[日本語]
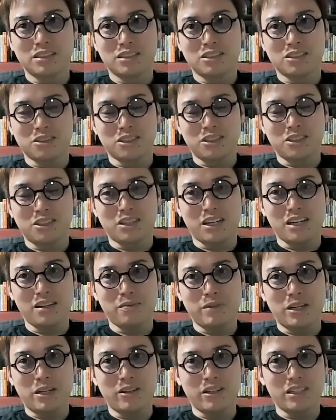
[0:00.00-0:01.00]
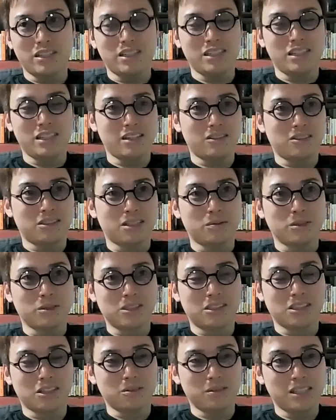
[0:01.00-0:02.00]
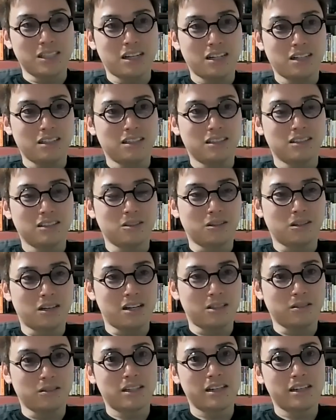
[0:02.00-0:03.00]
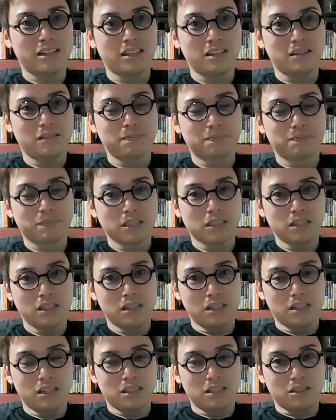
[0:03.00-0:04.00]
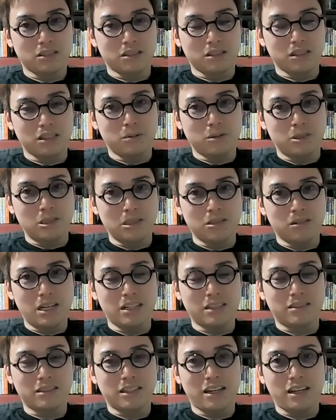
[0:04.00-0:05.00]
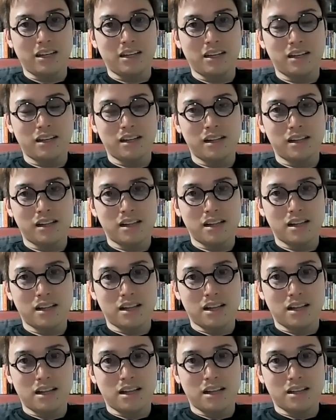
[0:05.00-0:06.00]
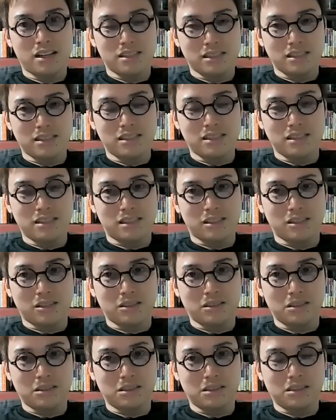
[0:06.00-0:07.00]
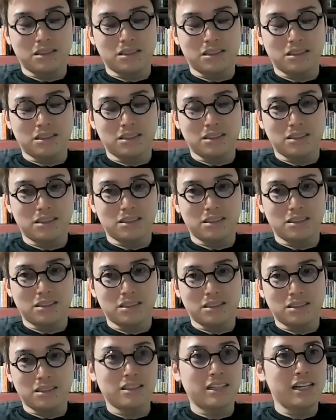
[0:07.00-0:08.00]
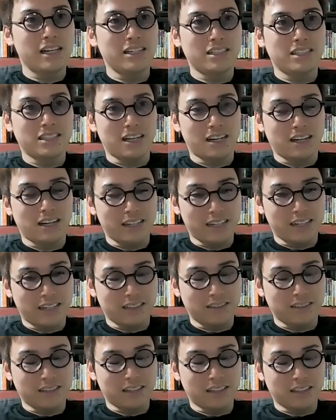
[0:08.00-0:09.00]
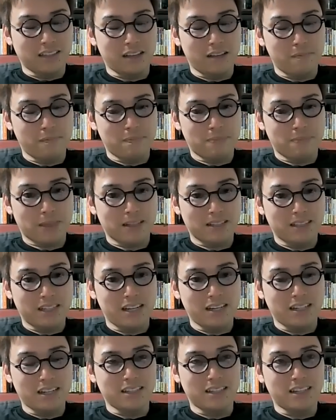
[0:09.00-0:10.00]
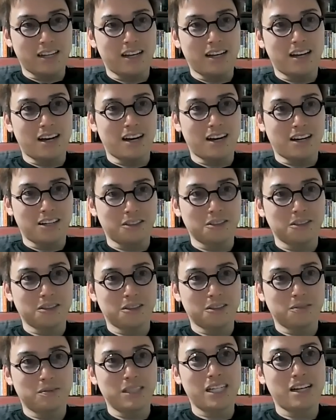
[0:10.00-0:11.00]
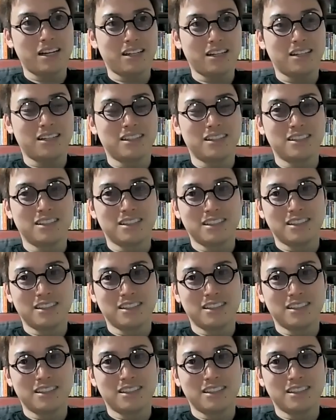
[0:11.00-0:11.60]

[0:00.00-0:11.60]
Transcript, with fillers: その人が周りにいないとサボっちゃうみたいなのがあるわけで。そのリモートワークで、通勤時間がいらなくなって生産性が上がるみたいな